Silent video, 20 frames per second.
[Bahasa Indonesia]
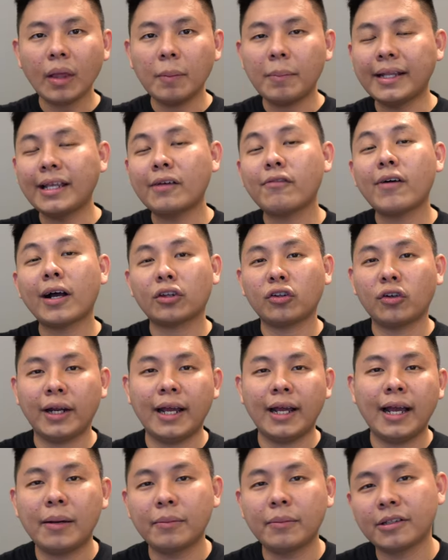banyak faktor
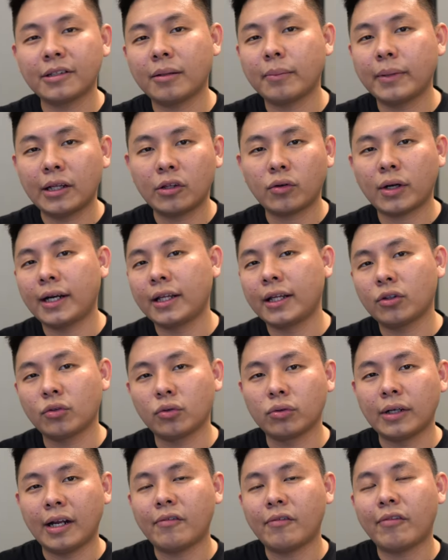ya yang bisa menentukan itu
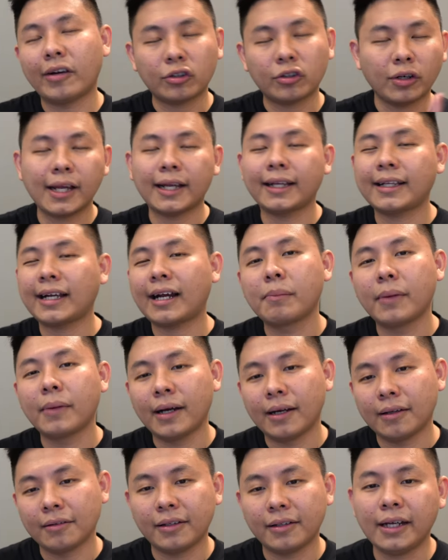dan faktornya kita akan
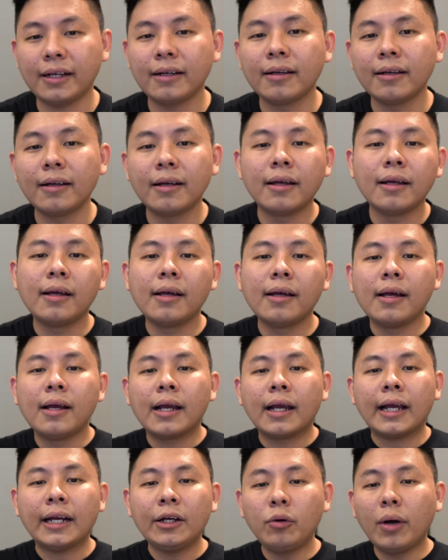bahas ya
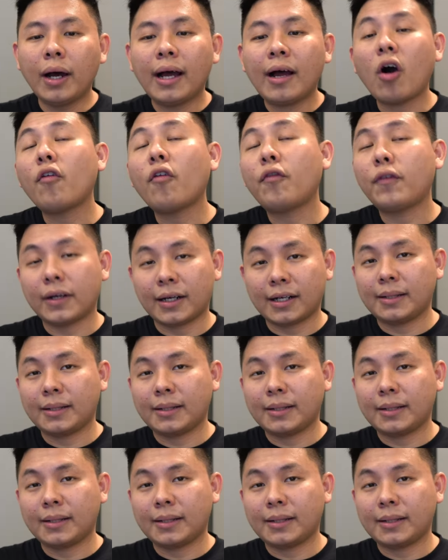kedua offer